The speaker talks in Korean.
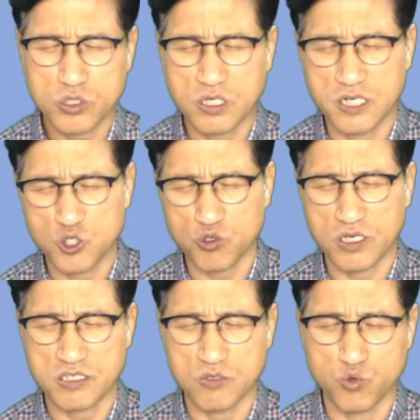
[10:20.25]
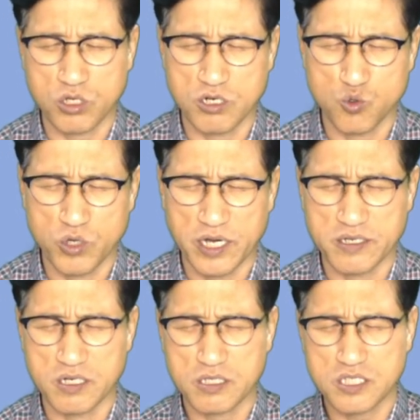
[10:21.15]
그리스도께서 우리를
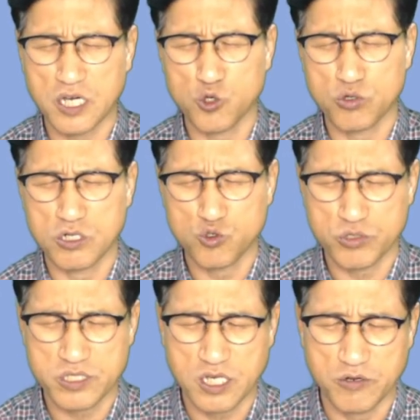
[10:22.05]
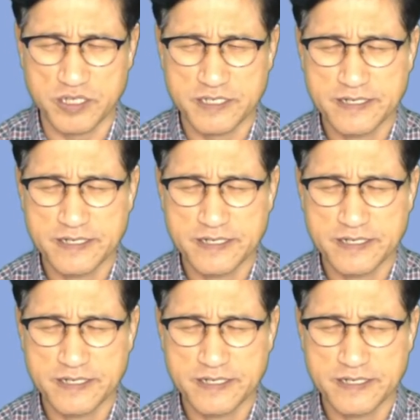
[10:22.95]
위하여 자유를 주셨사오니